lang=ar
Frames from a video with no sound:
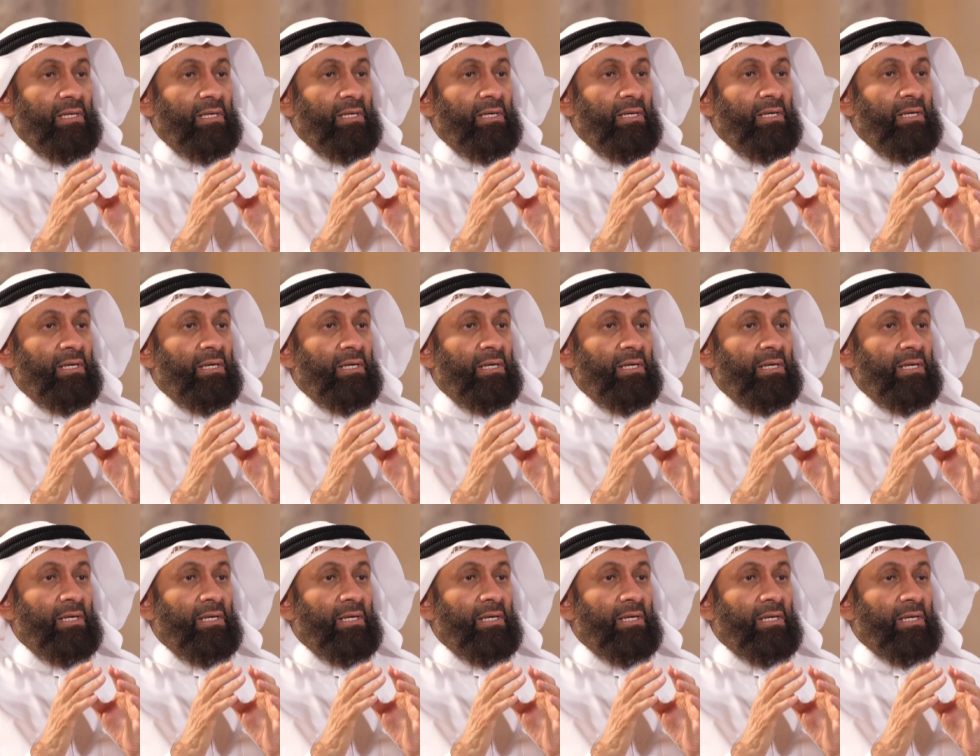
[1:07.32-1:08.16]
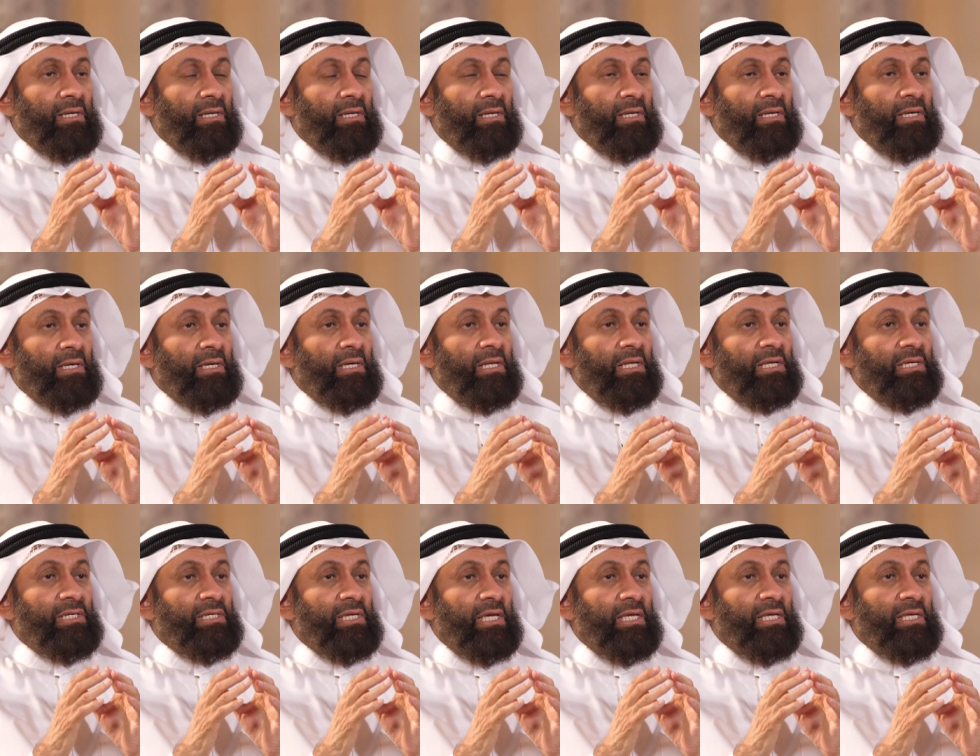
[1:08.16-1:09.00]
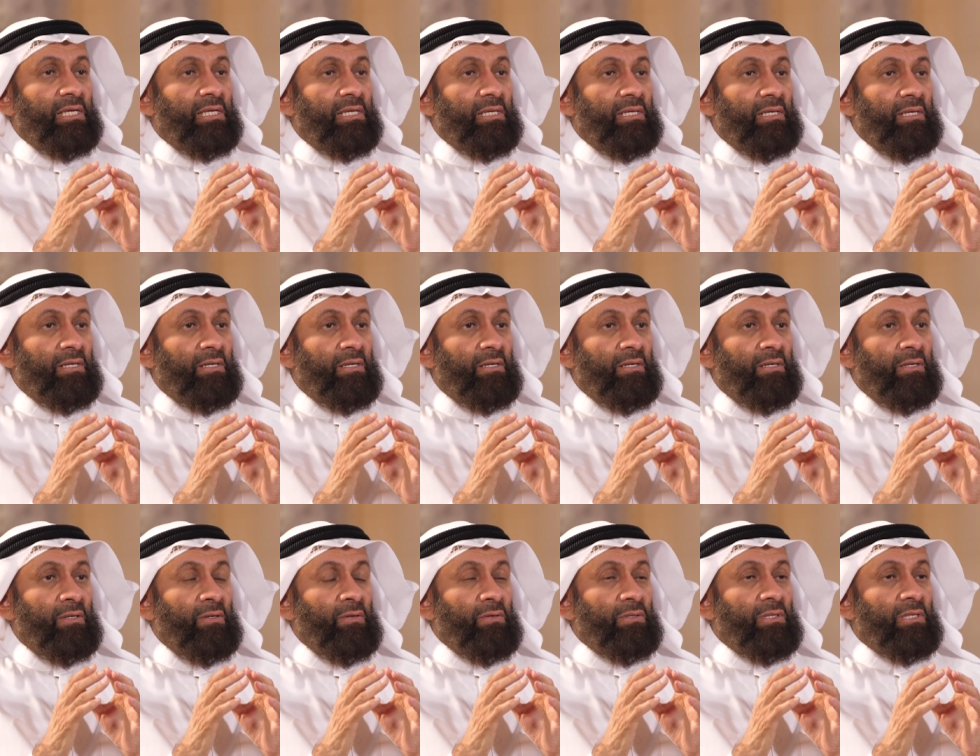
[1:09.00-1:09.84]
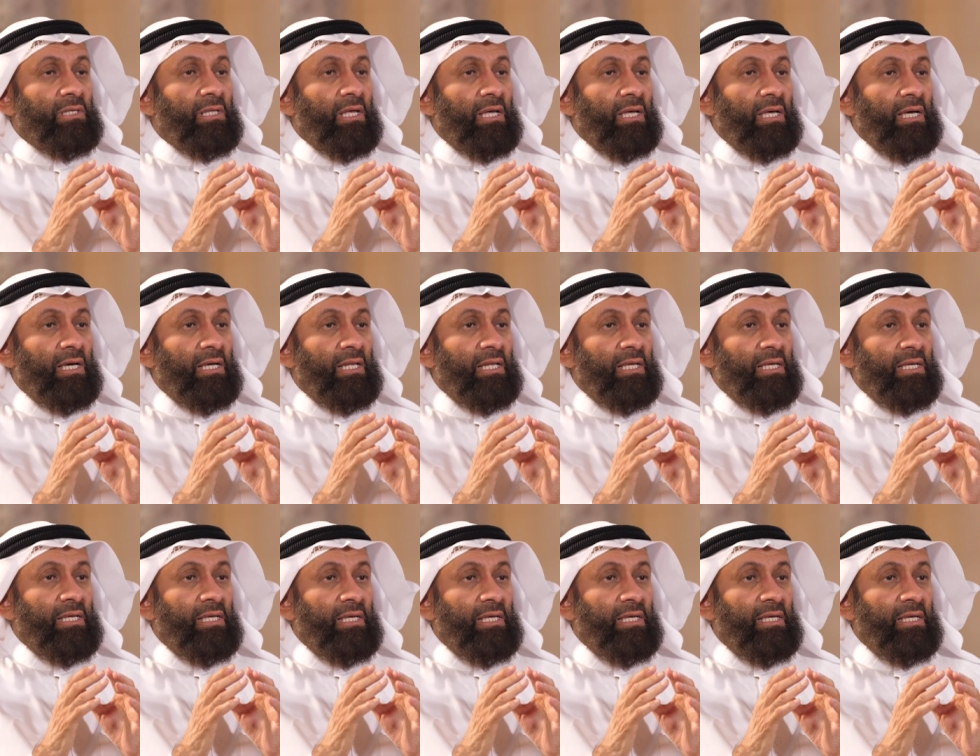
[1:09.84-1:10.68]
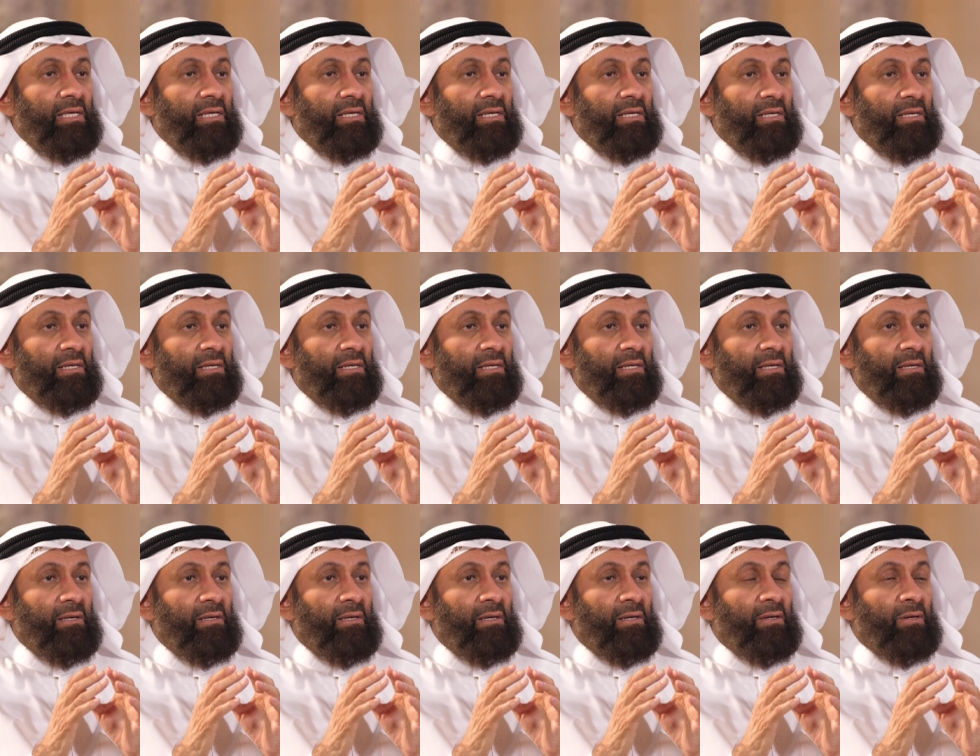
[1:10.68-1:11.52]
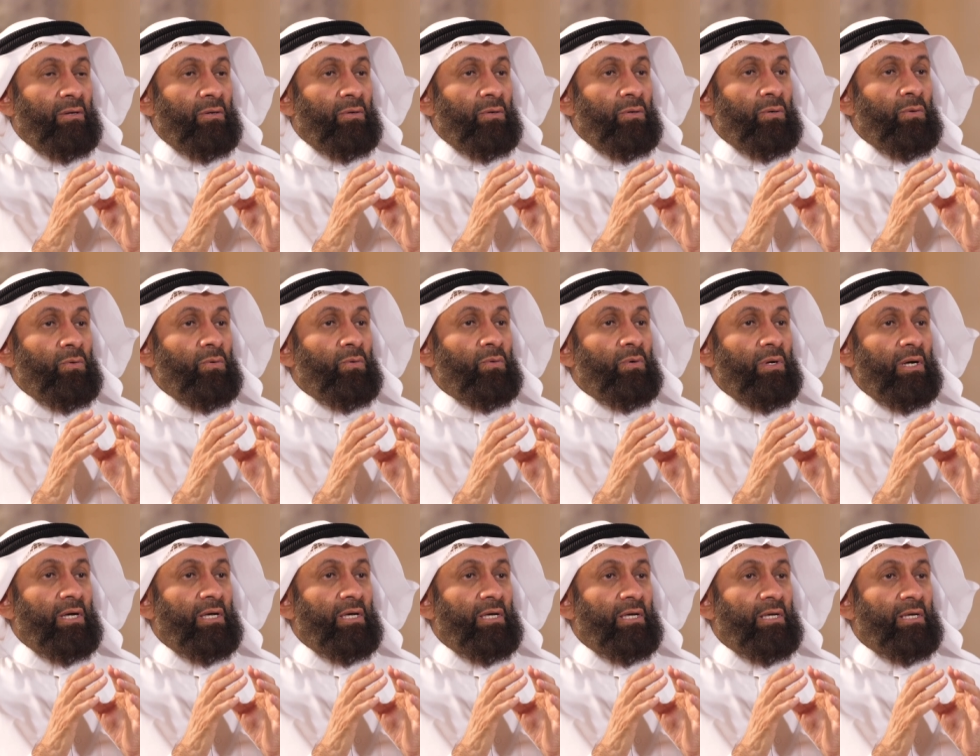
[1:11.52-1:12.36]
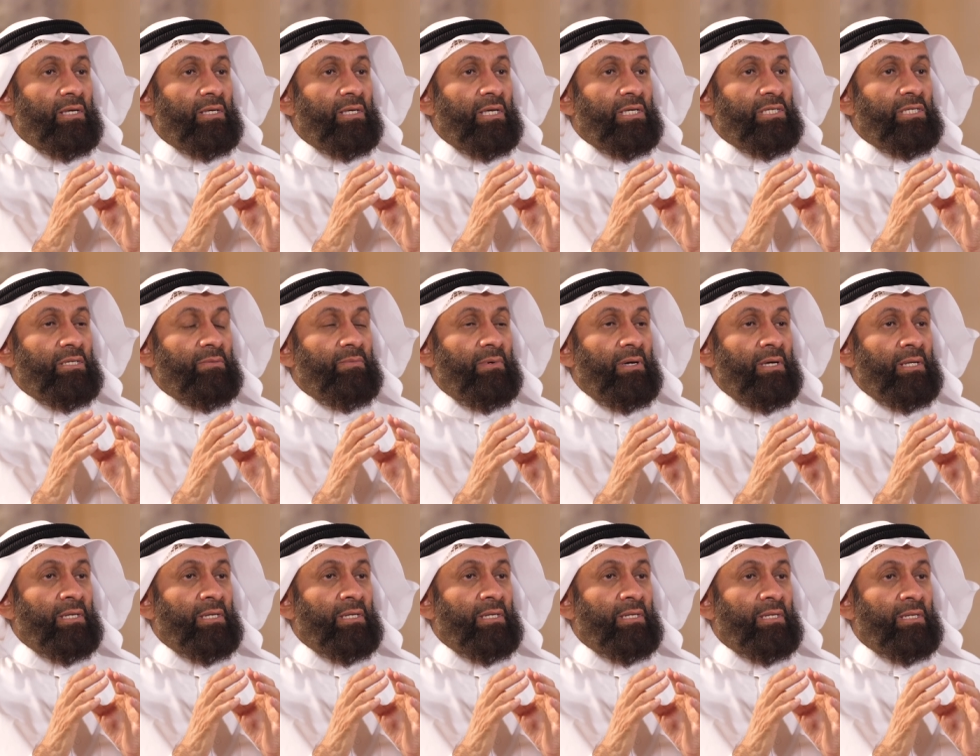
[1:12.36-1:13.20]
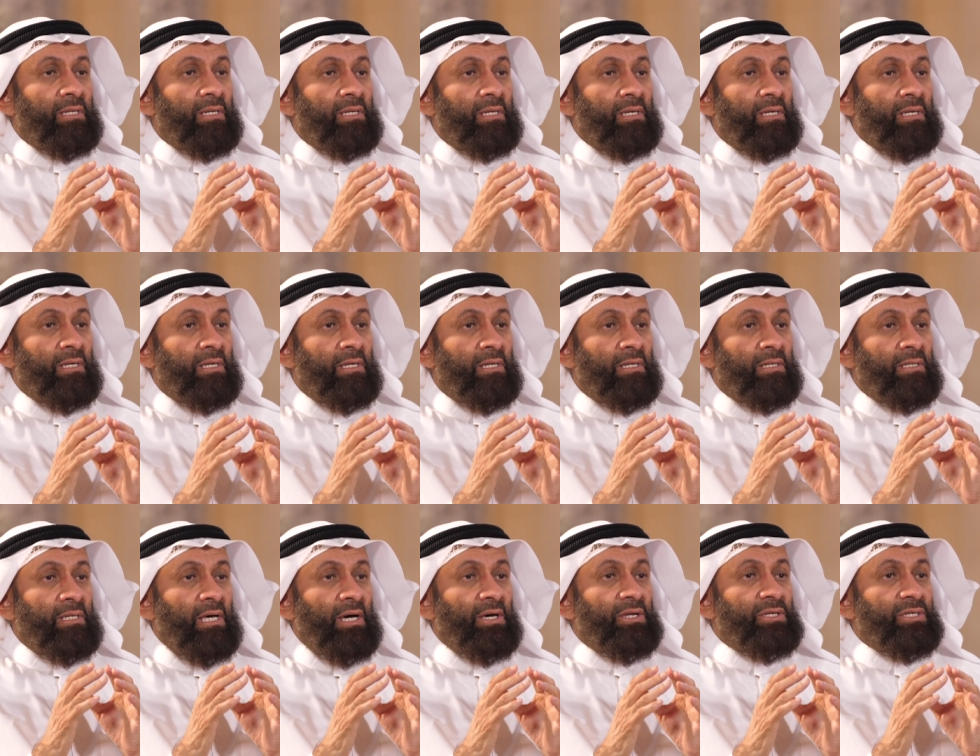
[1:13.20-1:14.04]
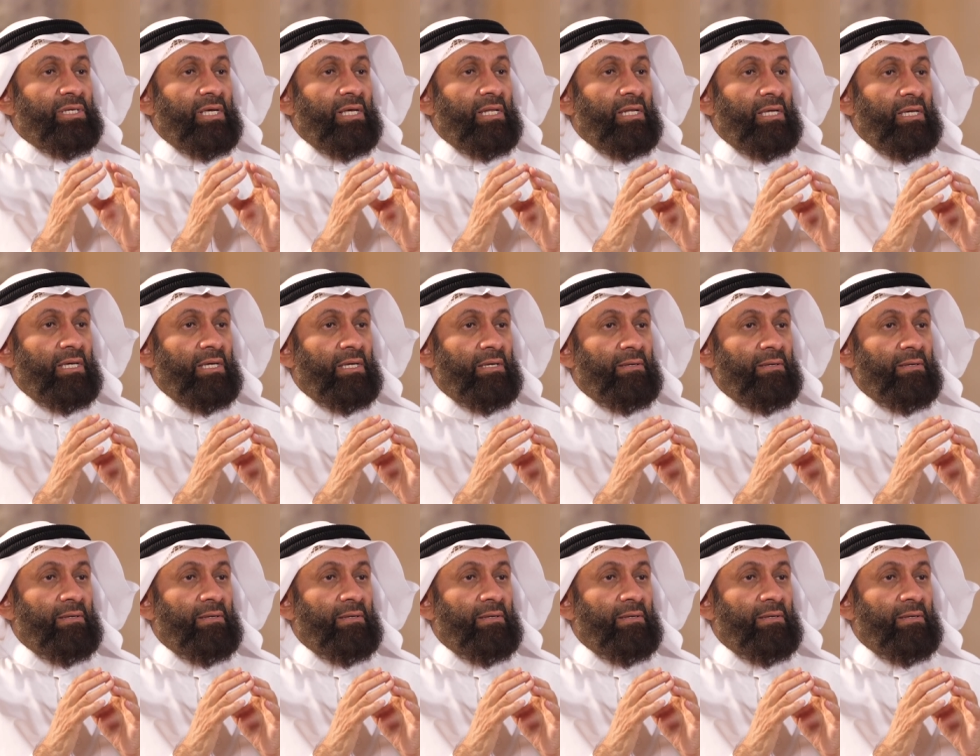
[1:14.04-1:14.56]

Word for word: آه، كل شيء يطلق عليه قوة يجب أن نحرص عليه